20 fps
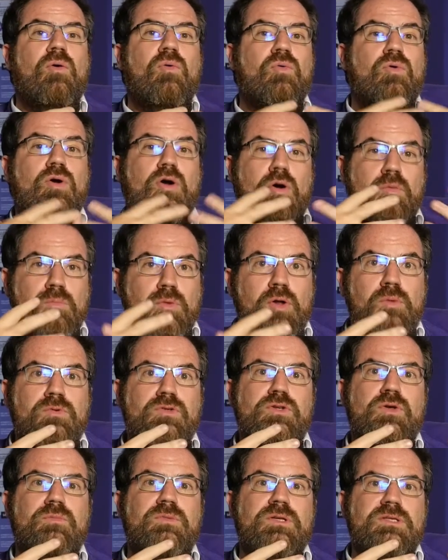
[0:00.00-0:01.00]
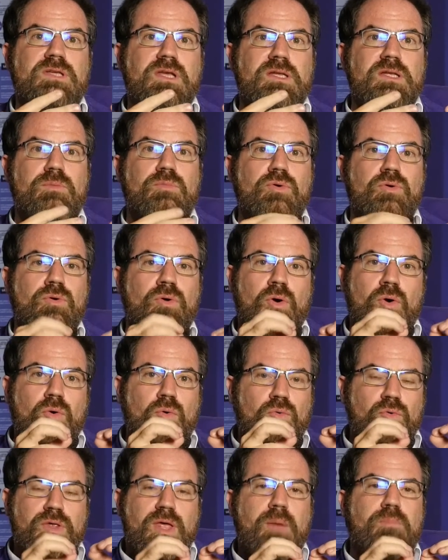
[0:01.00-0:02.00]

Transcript: ou comme l'ensemble des animaux où il n'y